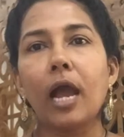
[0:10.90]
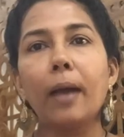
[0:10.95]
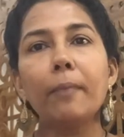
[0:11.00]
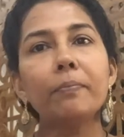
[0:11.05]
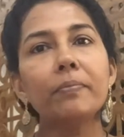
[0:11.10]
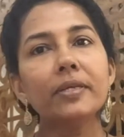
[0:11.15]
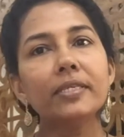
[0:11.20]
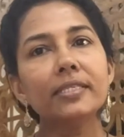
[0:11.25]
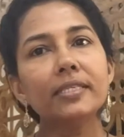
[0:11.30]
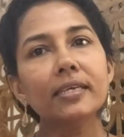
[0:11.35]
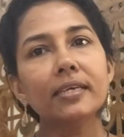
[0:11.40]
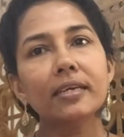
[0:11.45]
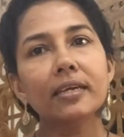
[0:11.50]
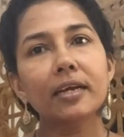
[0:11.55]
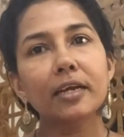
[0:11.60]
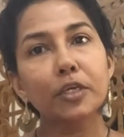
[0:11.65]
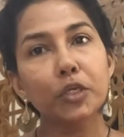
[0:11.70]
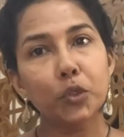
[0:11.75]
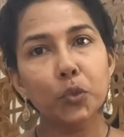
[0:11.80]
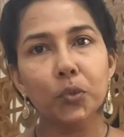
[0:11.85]
आप में से
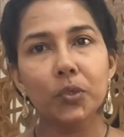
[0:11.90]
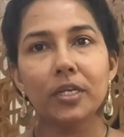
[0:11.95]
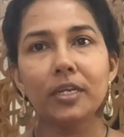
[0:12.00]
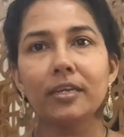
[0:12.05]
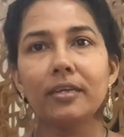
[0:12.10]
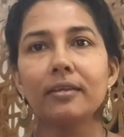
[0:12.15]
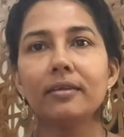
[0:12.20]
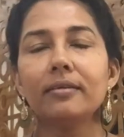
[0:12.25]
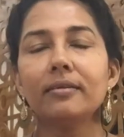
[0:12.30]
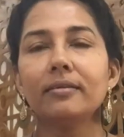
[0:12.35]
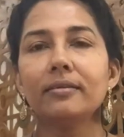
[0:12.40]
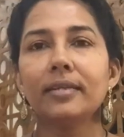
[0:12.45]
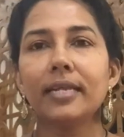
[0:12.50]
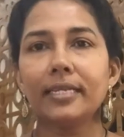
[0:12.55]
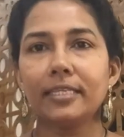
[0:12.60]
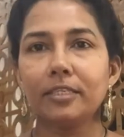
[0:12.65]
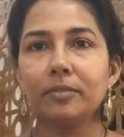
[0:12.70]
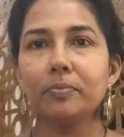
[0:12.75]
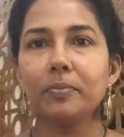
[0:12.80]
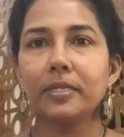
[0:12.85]
कईयों ने
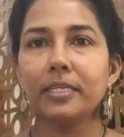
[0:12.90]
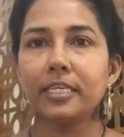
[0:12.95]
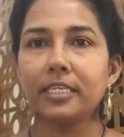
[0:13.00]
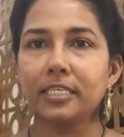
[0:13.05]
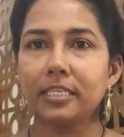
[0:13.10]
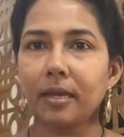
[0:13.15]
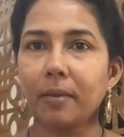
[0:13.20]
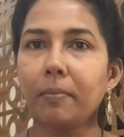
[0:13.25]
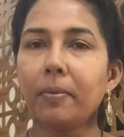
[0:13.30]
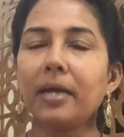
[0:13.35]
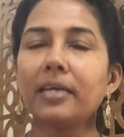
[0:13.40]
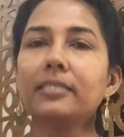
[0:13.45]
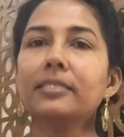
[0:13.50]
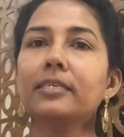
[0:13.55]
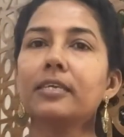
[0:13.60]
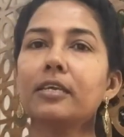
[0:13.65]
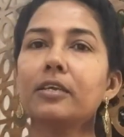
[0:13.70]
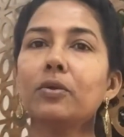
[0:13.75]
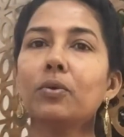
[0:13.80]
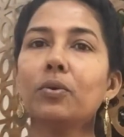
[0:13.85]
नेट परीक्षा पास
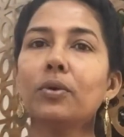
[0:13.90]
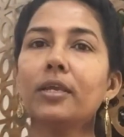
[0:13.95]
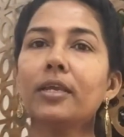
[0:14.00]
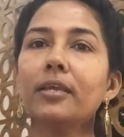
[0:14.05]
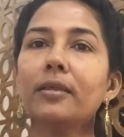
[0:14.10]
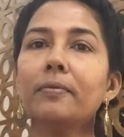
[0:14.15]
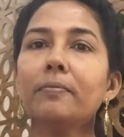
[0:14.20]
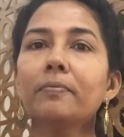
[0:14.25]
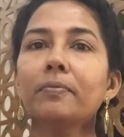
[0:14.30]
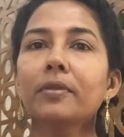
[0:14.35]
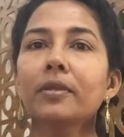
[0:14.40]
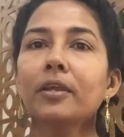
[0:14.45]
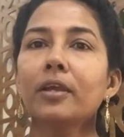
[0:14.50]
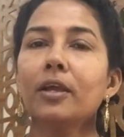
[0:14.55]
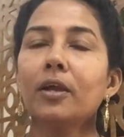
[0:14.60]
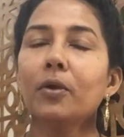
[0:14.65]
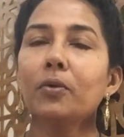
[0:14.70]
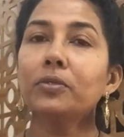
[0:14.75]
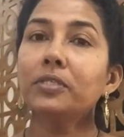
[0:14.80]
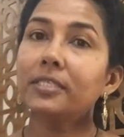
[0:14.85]
की होगी
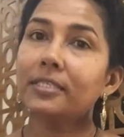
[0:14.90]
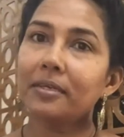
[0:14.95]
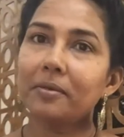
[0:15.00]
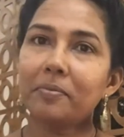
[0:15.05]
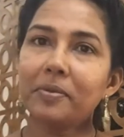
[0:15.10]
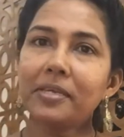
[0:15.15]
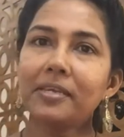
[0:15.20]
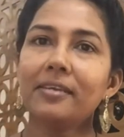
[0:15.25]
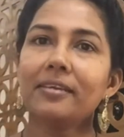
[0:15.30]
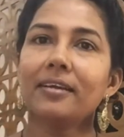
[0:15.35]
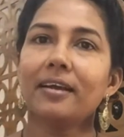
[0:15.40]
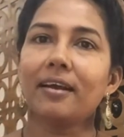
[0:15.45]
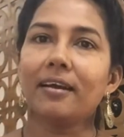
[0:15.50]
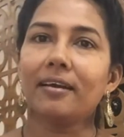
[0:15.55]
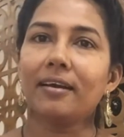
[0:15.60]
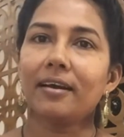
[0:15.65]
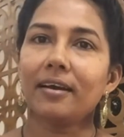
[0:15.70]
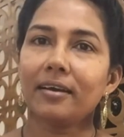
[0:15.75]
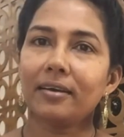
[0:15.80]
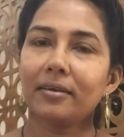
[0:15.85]
उन सभी का
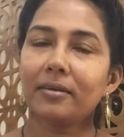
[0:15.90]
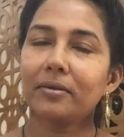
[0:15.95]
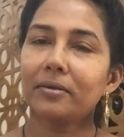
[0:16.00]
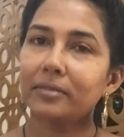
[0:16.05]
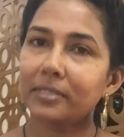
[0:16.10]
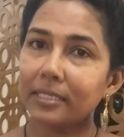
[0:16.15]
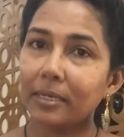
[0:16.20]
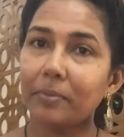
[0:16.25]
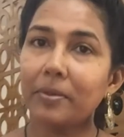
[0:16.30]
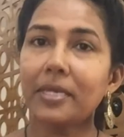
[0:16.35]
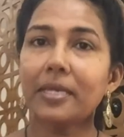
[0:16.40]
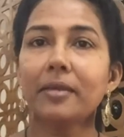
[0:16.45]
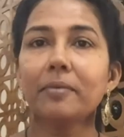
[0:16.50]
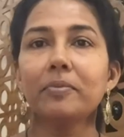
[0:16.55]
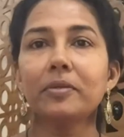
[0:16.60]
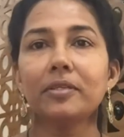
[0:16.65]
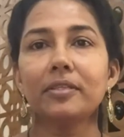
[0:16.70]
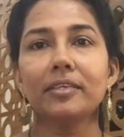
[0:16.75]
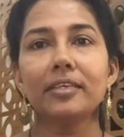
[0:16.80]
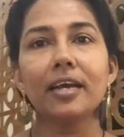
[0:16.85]
सभी के
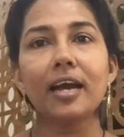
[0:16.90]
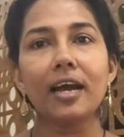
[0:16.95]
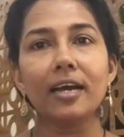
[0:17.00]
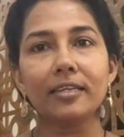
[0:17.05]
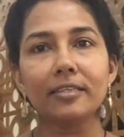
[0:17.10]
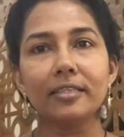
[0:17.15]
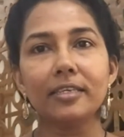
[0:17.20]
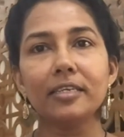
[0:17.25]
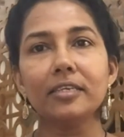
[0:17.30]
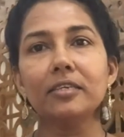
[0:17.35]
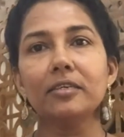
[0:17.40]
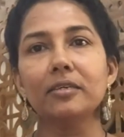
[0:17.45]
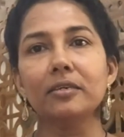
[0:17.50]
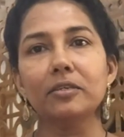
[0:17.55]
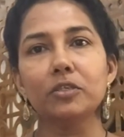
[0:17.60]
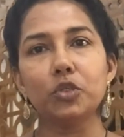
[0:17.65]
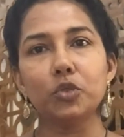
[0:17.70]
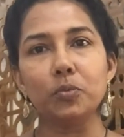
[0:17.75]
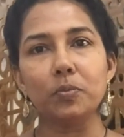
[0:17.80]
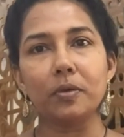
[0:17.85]
प्रति हार्दिक
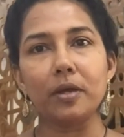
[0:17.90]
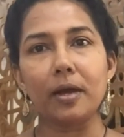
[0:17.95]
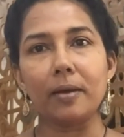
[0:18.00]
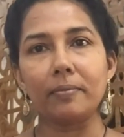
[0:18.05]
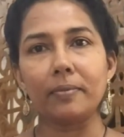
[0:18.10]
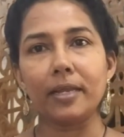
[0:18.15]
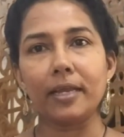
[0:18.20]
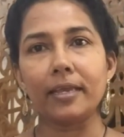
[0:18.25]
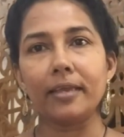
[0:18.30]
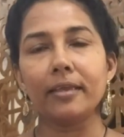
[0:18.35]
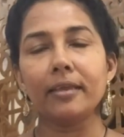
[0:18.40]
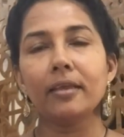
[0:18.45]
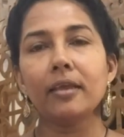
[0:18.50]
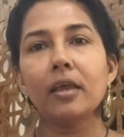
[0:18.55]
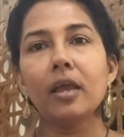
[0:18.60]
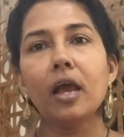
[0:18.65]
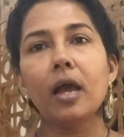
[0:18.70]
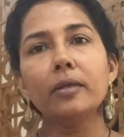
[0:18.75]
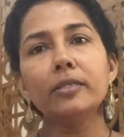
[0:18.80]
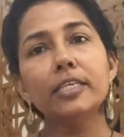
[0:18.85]

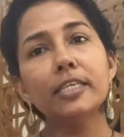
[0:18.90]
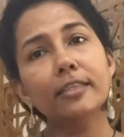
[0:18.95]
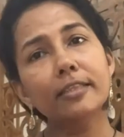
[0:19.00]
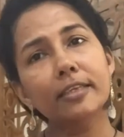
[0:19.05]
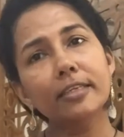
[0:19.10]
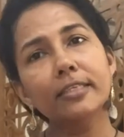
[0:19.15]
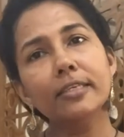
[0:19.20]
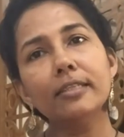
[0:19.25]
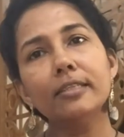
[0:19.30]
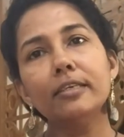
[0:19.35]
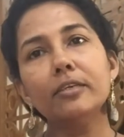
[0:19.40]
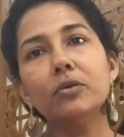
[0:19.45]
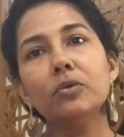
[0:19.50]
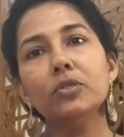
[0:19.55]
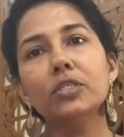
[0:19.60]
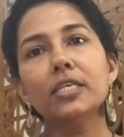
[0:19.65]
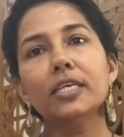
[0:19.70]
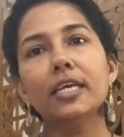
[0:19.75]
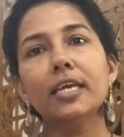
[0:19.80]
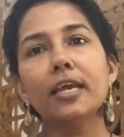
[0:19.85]
शुभकामनाएं जितनी जल्दी हो
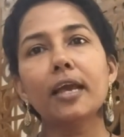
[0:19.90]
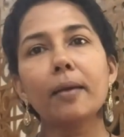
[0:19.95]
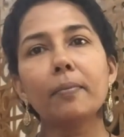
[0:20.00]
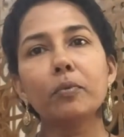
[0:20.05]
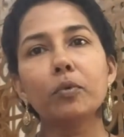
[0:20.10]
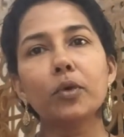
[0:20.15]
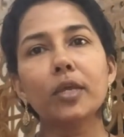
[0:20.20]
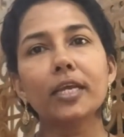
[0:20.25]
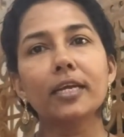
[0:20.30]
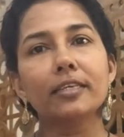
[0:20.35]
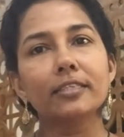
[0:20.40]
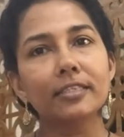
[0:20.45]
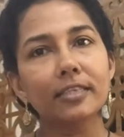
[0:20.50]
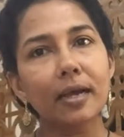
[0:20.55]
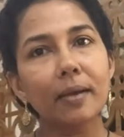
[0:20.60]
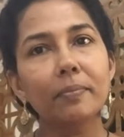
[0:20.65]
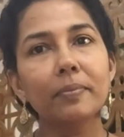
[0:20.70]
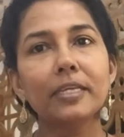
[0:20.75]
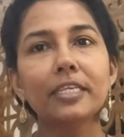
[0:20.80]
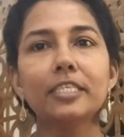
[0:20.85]
सके आपको एक
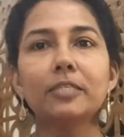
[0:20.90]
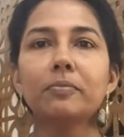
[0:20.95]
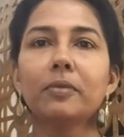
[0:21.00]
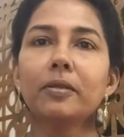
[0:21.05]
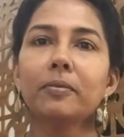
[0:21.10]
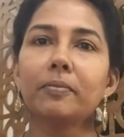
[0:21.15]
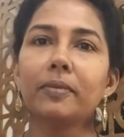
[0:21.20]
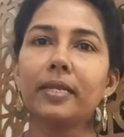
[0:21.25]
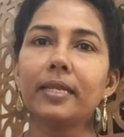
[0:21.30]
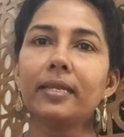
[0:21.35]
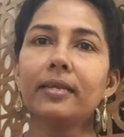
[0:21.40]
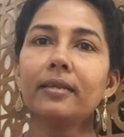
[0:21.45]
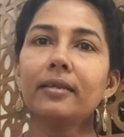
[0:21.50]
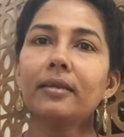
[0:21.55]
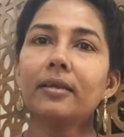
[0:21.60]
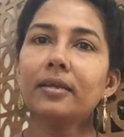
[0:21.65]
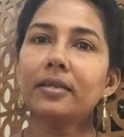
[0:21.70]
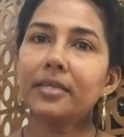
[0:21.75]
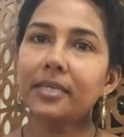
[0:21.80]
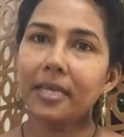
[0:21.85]
अच्छा प्लेसमेंट मिले
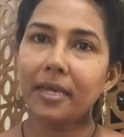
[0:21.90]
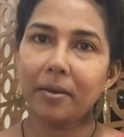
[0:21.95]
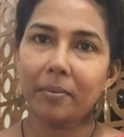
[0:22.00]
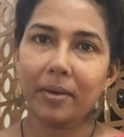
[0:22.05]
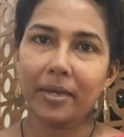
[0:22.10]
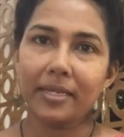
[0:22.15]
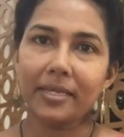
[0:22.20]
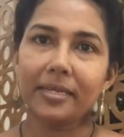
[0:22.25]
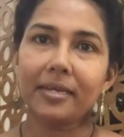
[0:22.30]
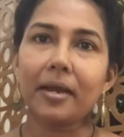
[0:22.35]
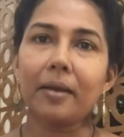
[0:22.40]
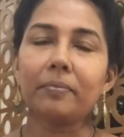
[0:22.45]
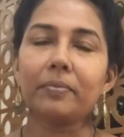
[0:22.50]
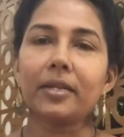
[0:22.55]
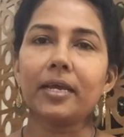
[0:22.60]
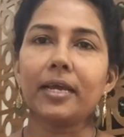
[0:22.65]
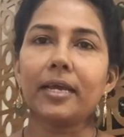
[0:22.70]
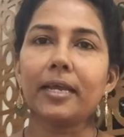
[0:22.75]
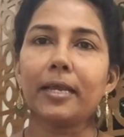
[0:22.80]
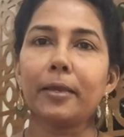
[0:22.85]
ये हमारी
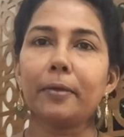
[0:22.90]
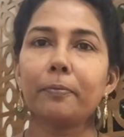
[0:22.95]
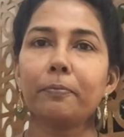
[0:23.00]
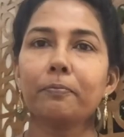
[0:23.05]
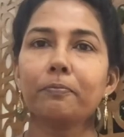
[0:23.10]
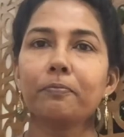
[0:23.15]
कामना है